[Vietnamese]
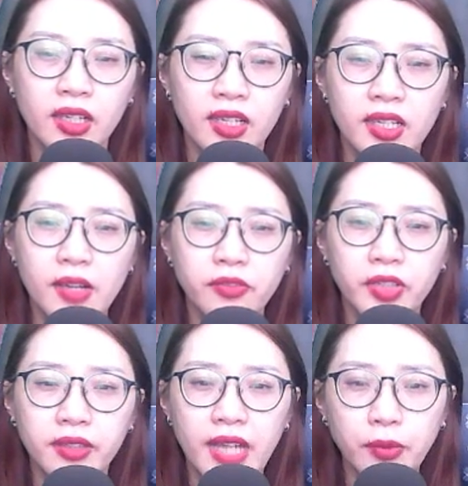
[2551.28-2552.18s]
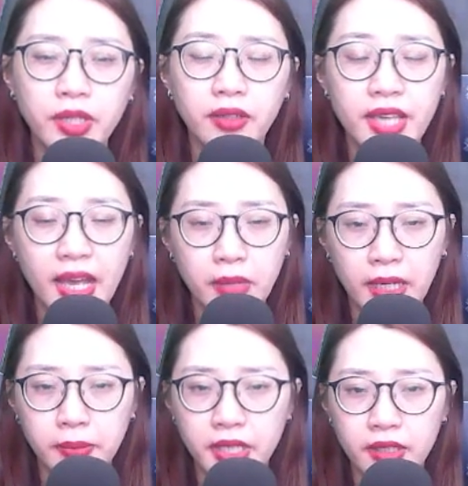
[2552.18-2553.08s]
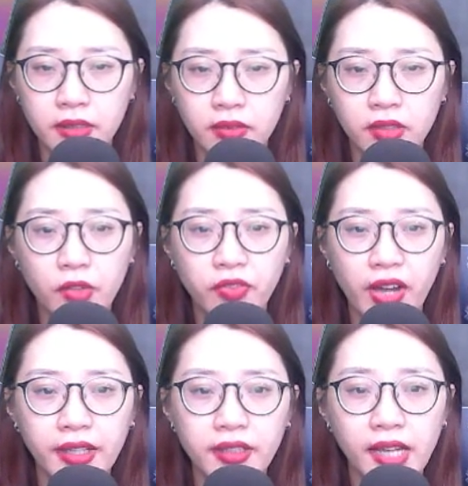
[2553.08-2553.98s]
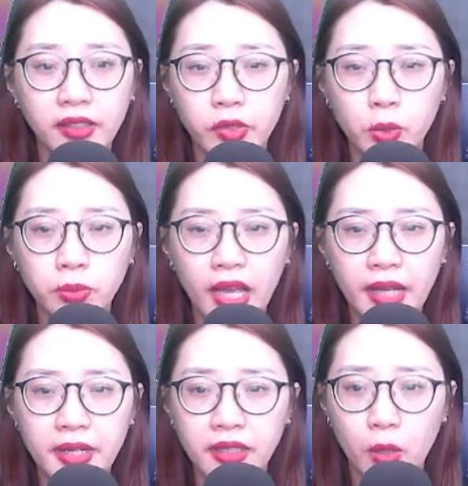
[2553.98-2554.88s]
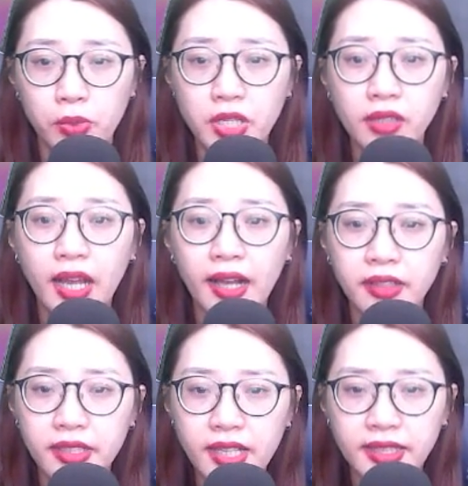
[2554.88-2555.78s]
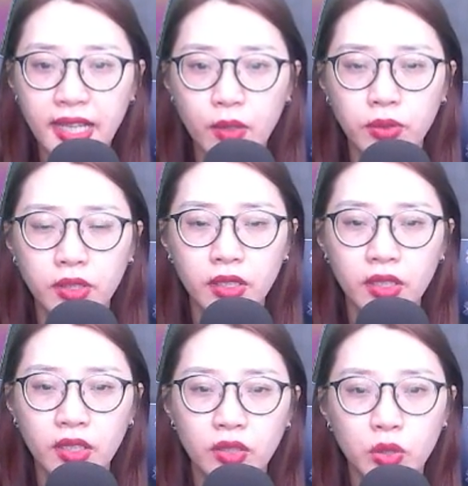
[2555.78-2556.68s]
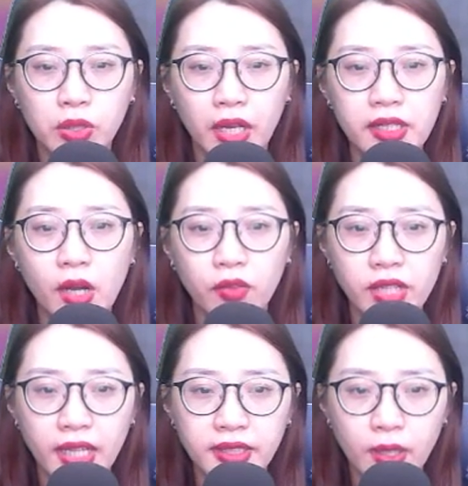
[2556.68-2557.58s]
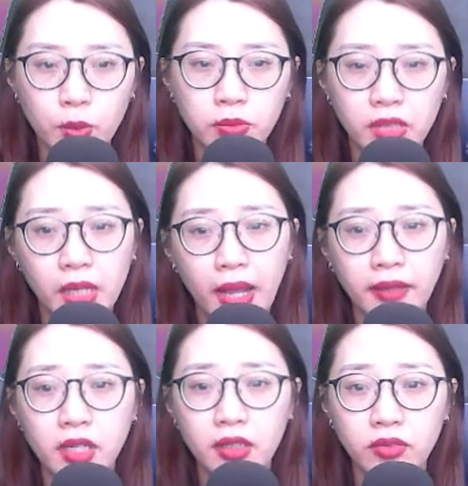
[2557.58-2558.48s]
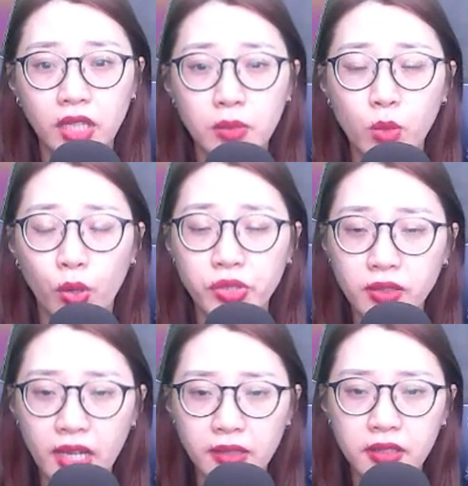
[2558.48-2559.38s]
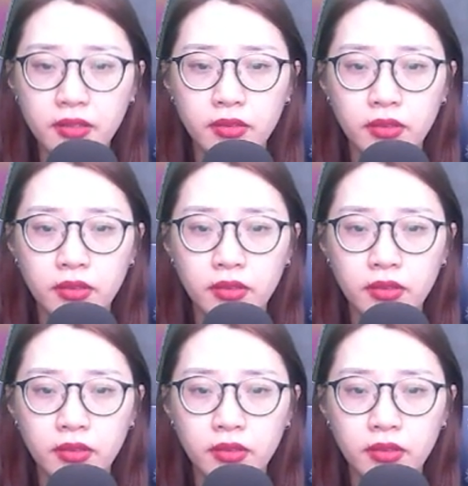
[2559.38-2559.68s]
Làm phiền lão nhân gia mà làm gì? Không phải hai người chúng ta đang học rất là ăn ý hay sao? Tôi thấy học với anh xong thì bản thân tiến bộ rất là lớn.